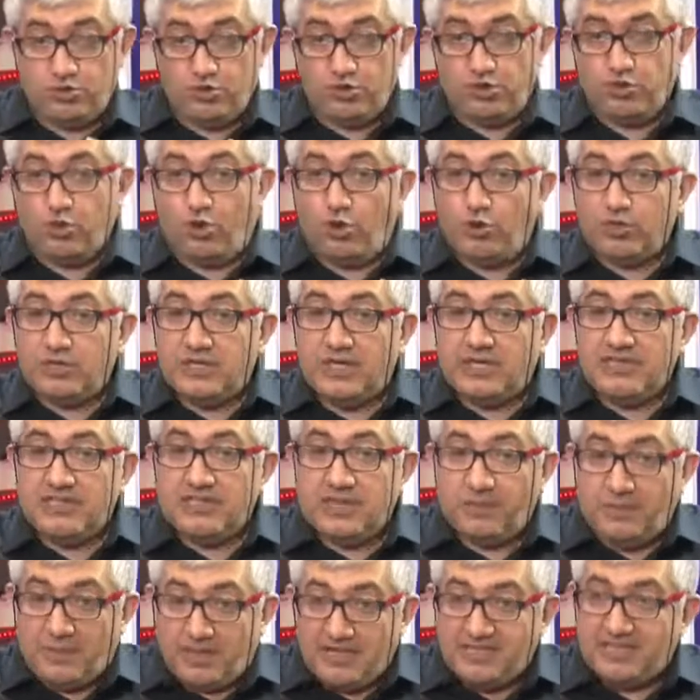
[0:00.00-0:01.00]
Çünkü
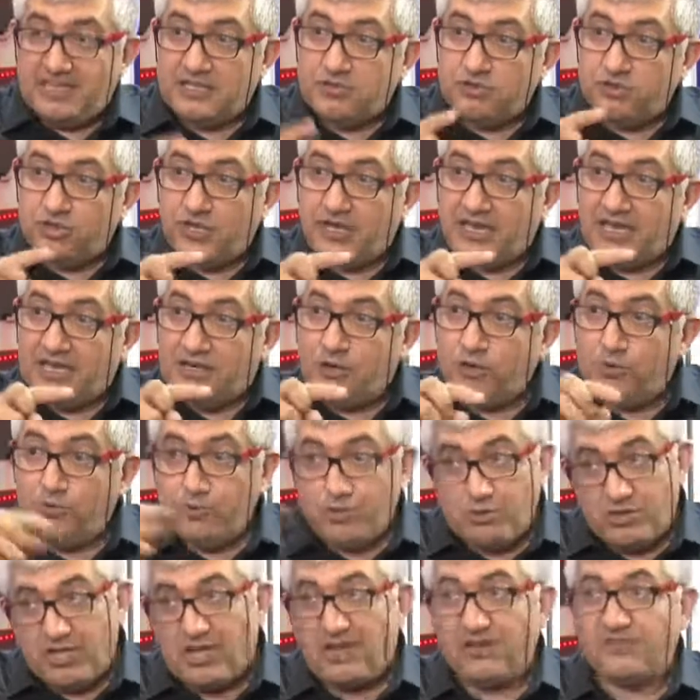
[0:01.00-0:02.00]
oradan damar geçiyor. Eğer
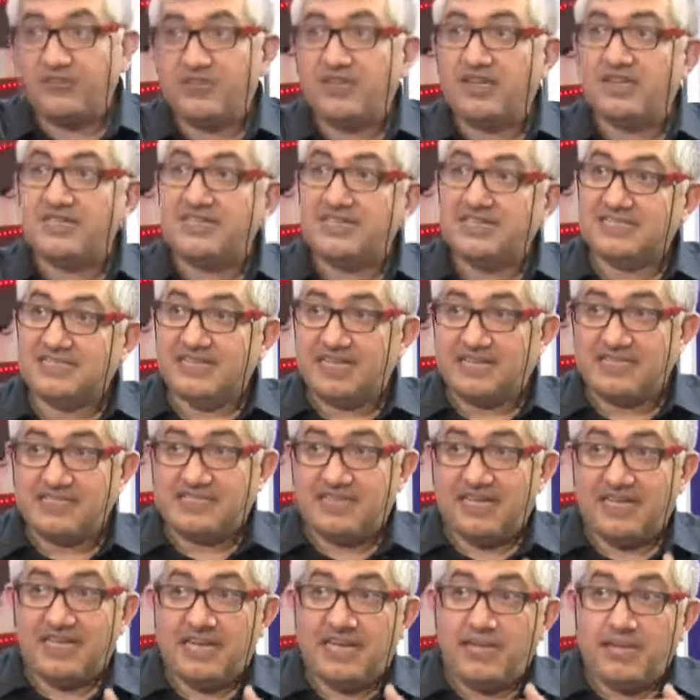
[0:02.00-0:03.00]
öbür taraftan
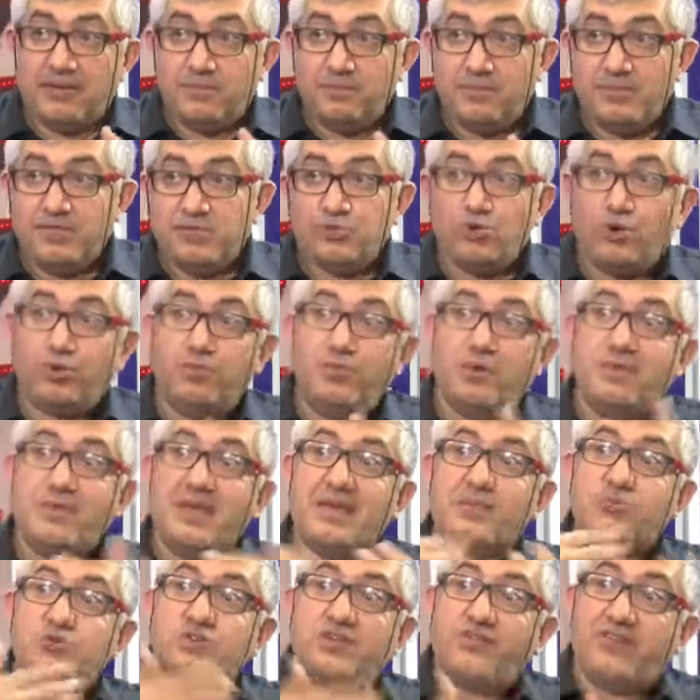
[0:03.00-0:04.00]
keserse biz o
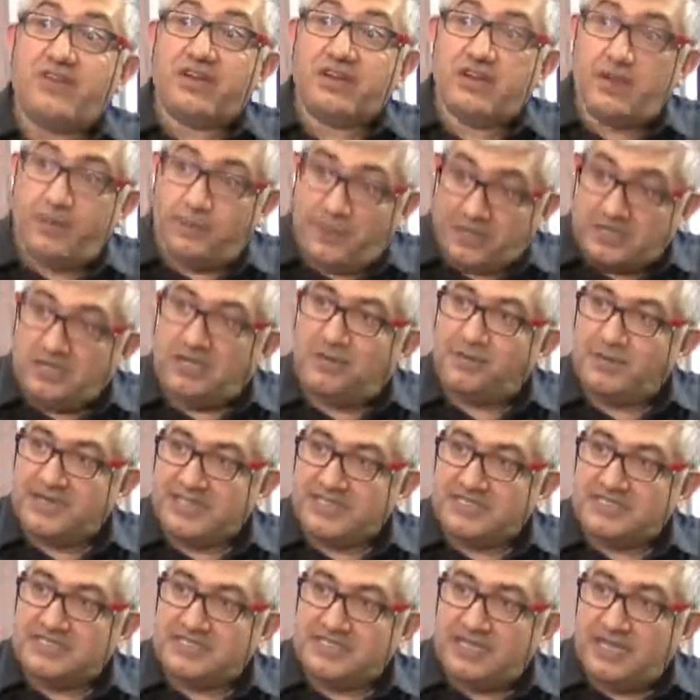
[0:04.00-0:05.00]
memeyi bu sefer
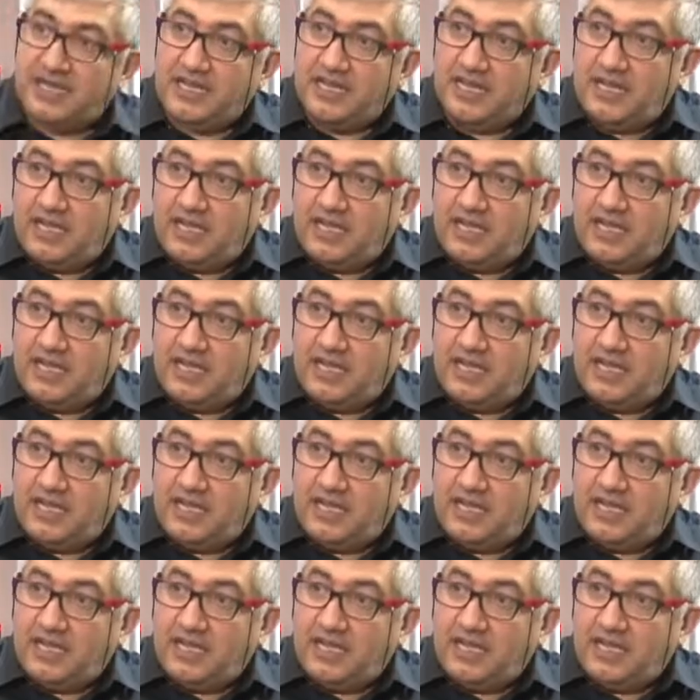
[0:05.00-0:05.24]
kapatamayız.